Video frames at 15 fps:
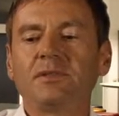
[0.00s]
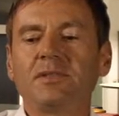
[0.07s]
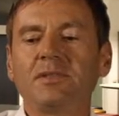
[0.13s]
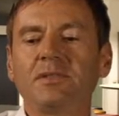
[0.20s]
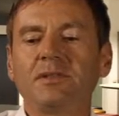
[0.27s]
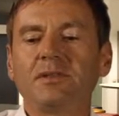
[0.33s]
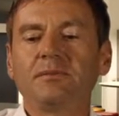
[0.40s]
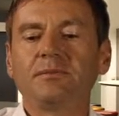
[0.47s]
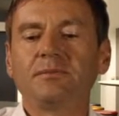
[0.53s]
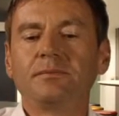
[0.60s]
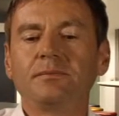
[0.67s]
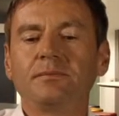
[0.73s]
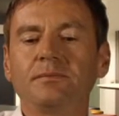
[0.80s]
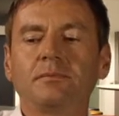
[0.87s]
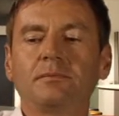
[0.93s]
die
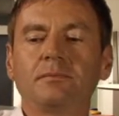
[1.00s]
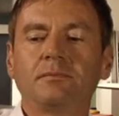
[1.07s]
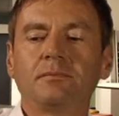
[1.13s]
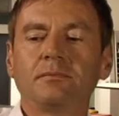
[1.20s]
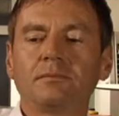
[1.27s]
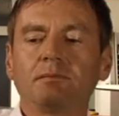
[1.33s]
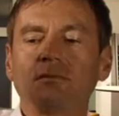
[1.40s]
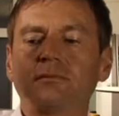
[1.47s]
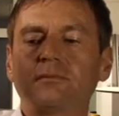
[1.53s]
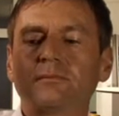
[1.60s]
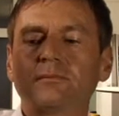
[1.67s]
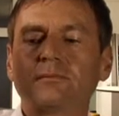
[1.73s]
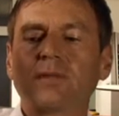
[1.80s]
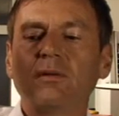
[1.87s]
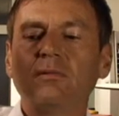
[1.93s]

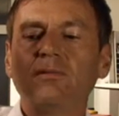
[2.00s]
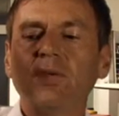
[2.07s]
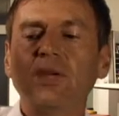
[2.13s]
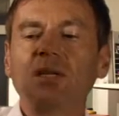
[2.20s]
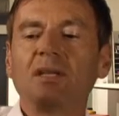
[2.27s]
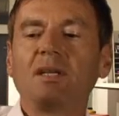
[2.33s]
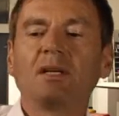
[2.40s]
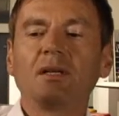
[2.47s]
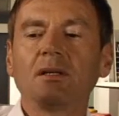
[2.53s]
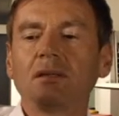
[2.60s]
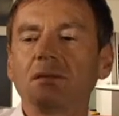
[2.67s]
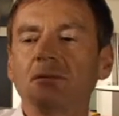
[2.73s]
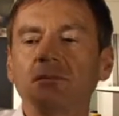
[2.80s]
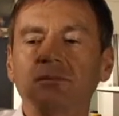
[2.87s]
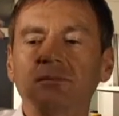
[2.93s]

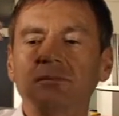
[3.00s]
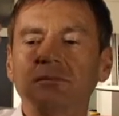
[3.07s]
wichtigen